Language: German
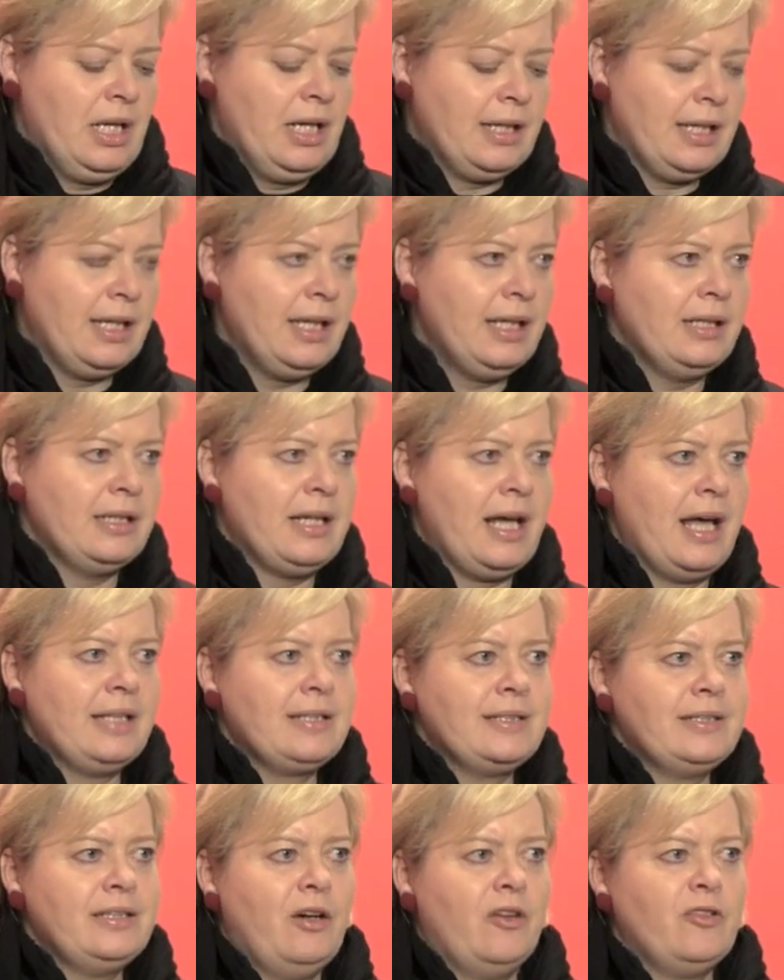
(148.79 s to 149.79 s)
gegen
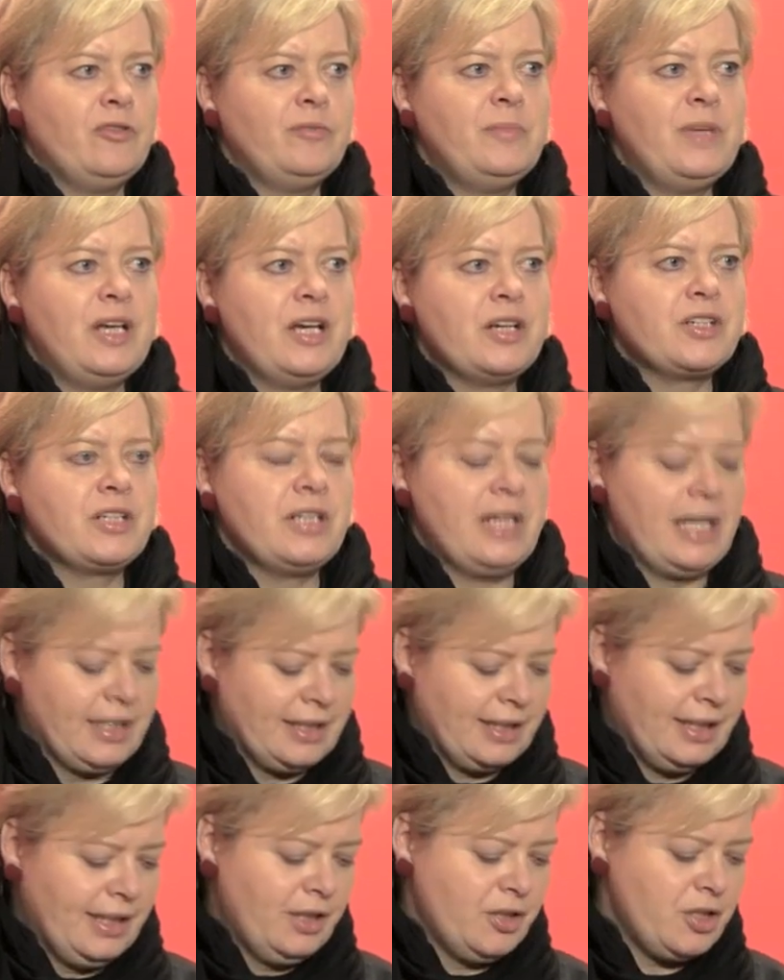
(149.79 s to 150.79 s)
Nazi-Aufmärsche
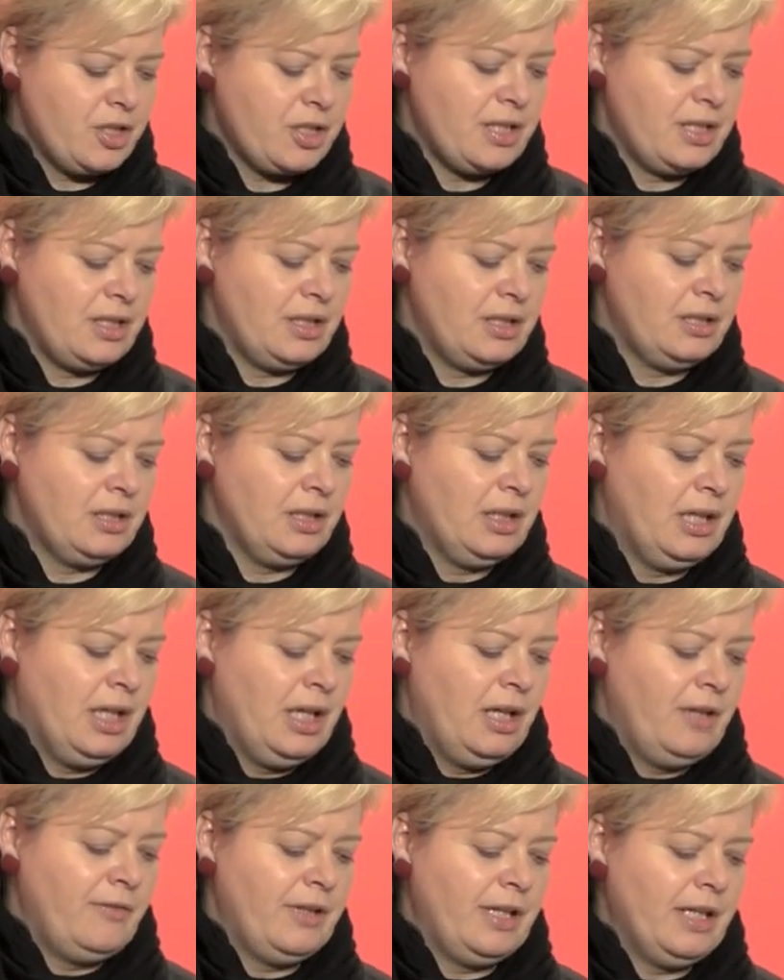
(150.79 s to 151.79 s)
entgegenstellen
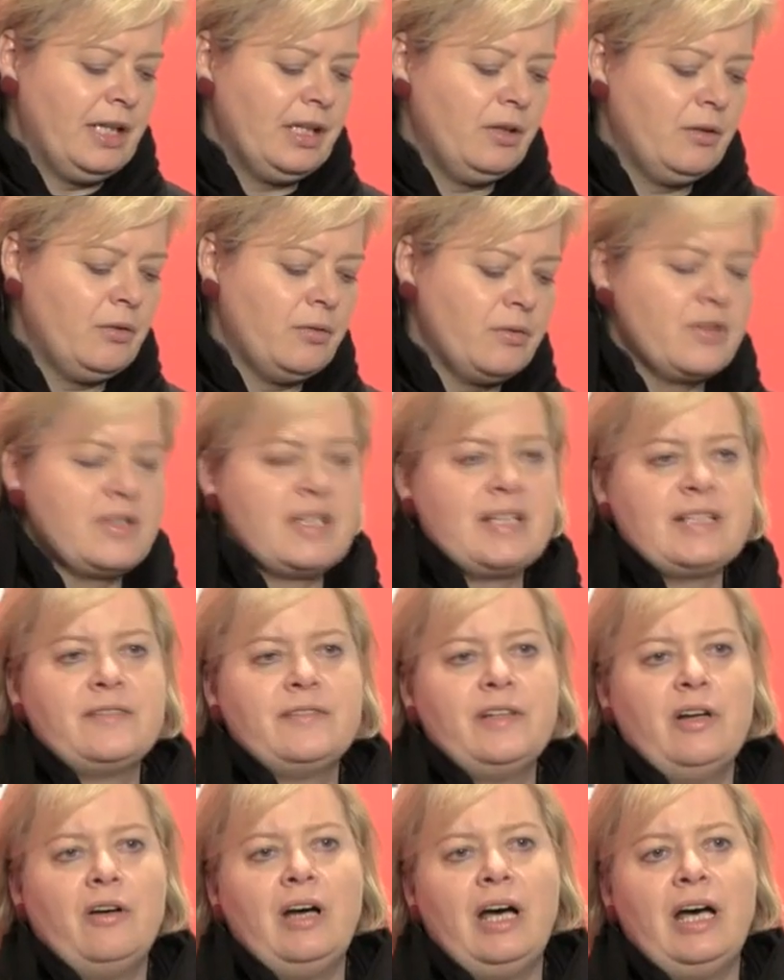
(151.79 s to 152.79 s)
werden und dass
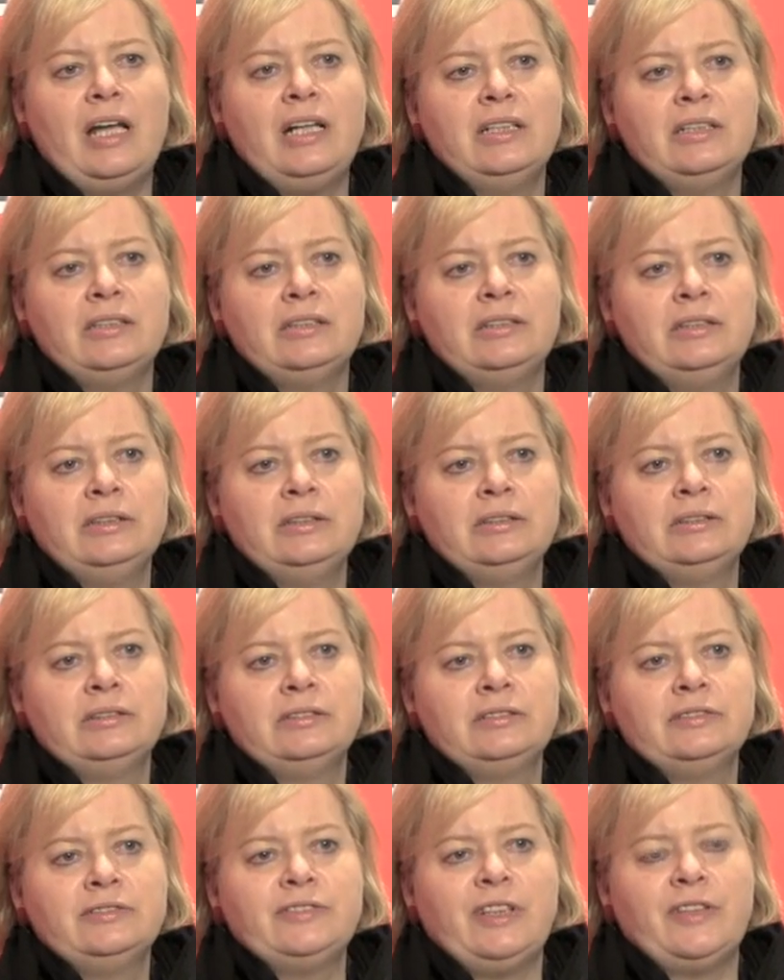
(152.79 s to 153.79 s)
wir auch alle
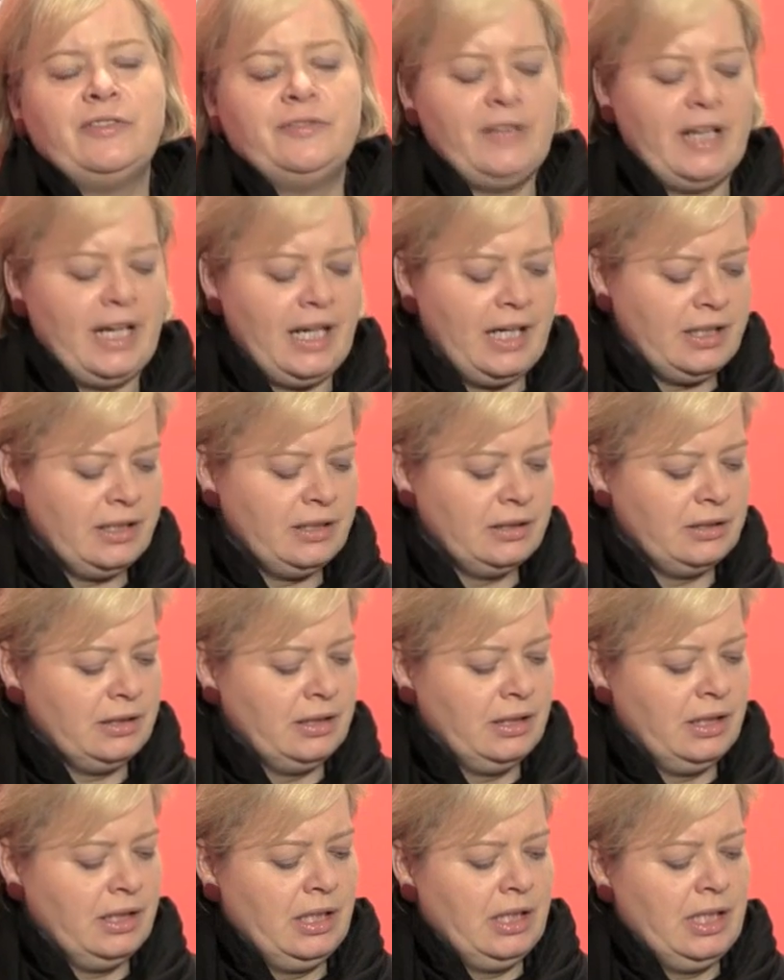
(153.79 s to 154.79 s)
Verfahren
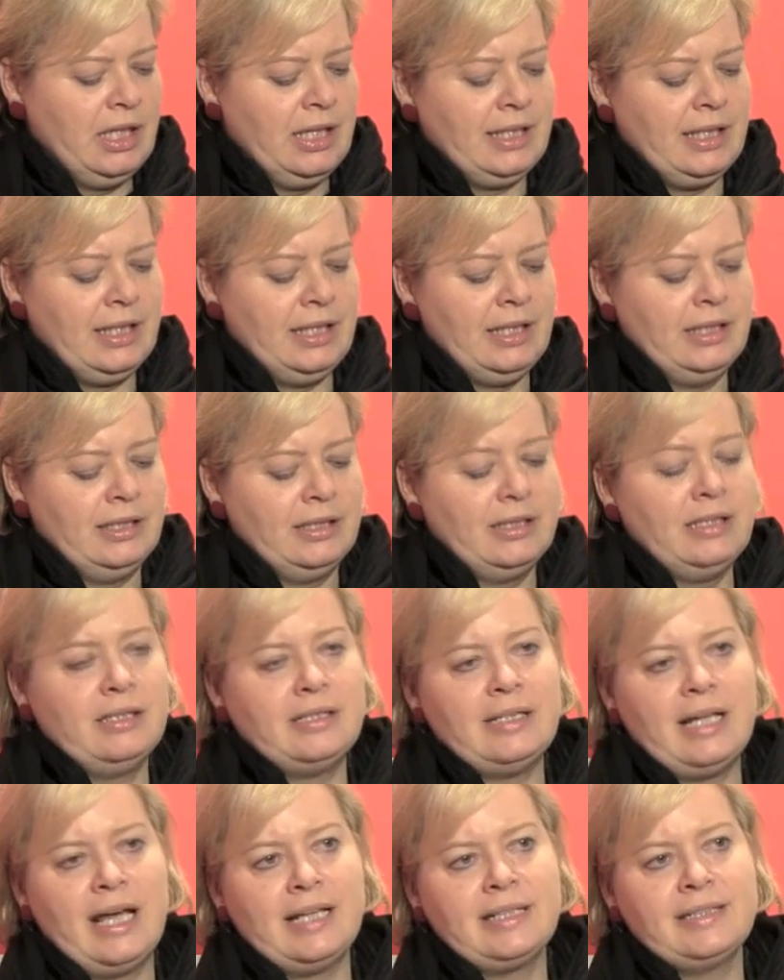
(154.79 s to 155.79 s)
gegen
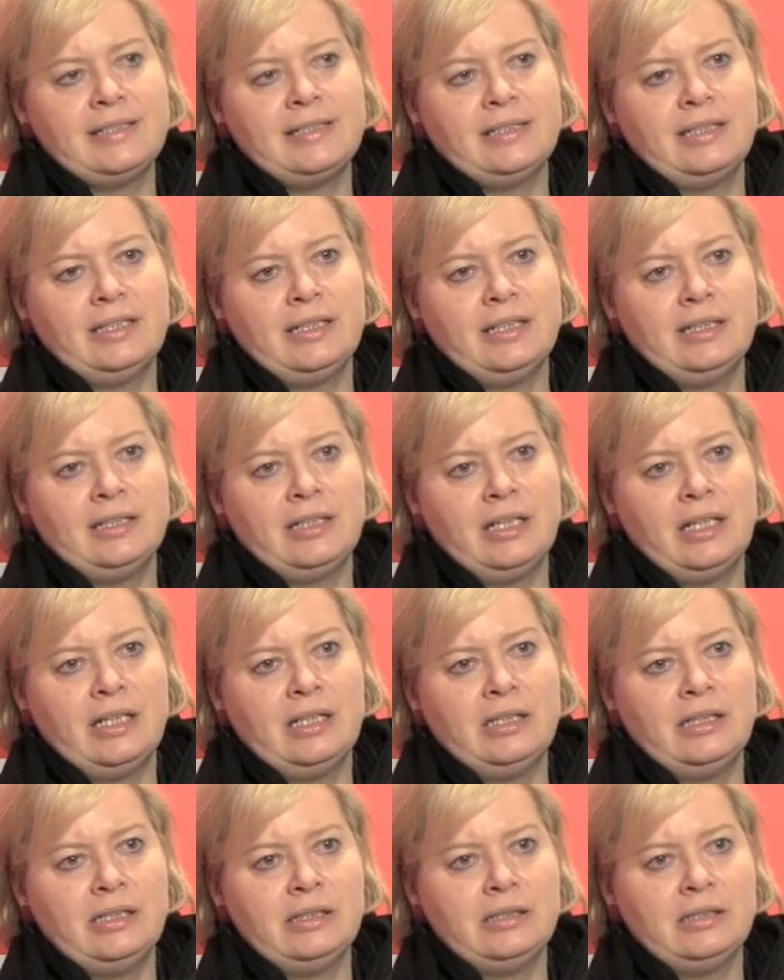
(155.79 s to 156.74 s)
Nazi-Gegner